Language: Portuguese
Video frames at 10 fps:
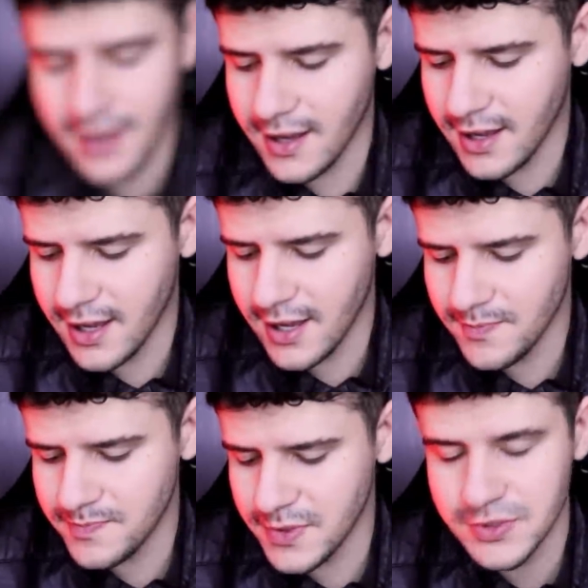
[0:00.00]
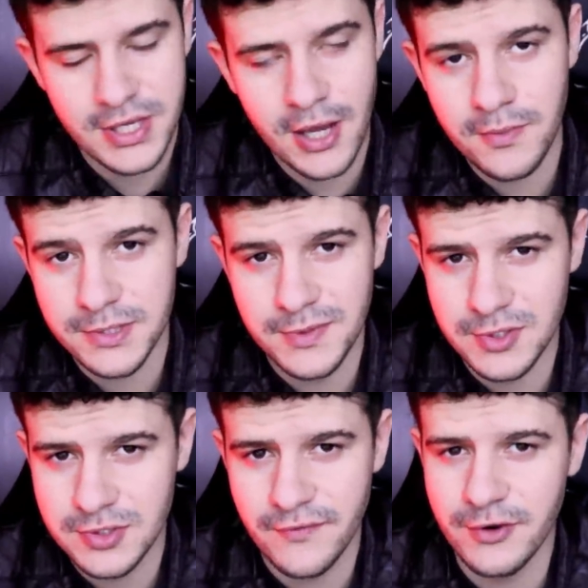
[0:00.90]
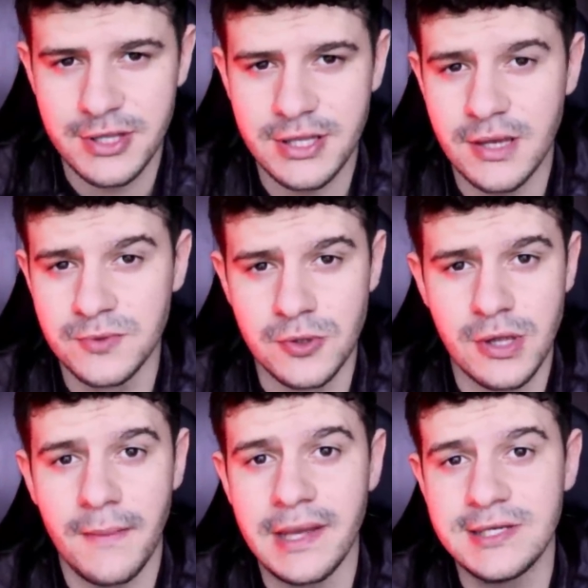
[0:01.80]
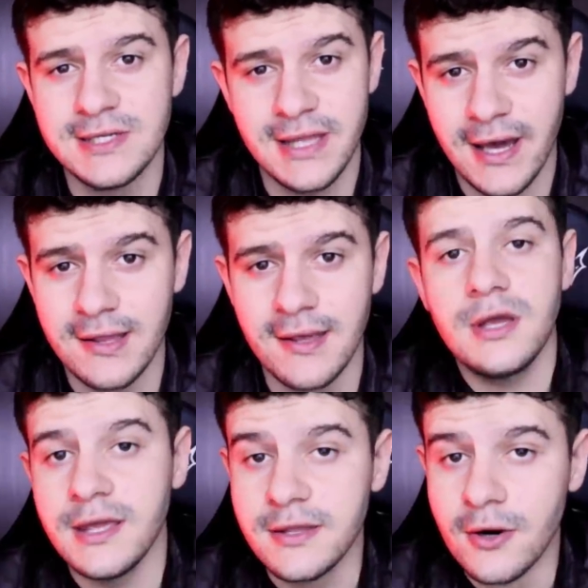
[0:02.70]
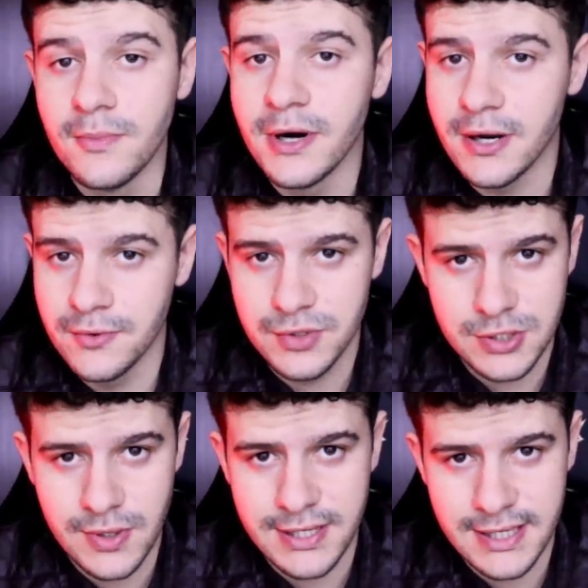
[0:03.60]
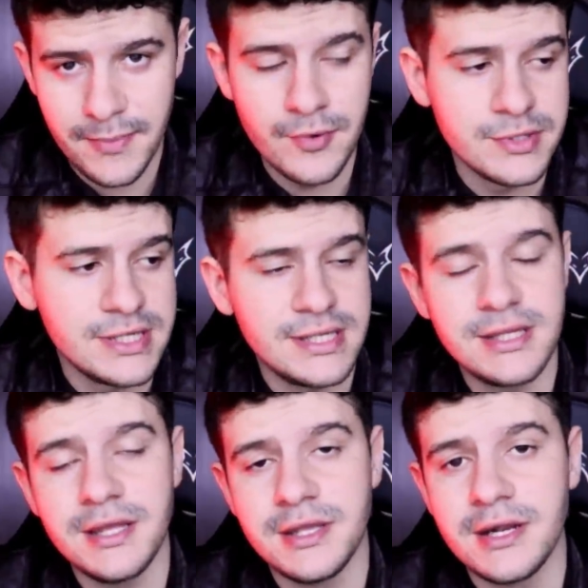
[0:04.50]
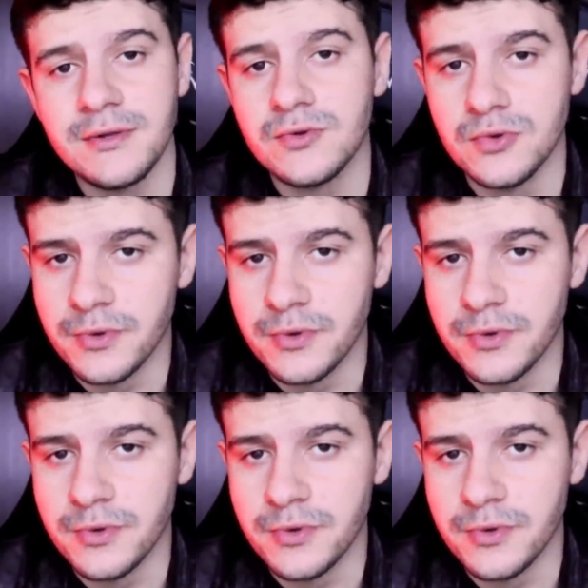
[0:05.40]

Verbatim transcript: É, eu sei que algumas pessoas não vão entender absolutamente nada, então bora contextualizar para vocês entenderem tudo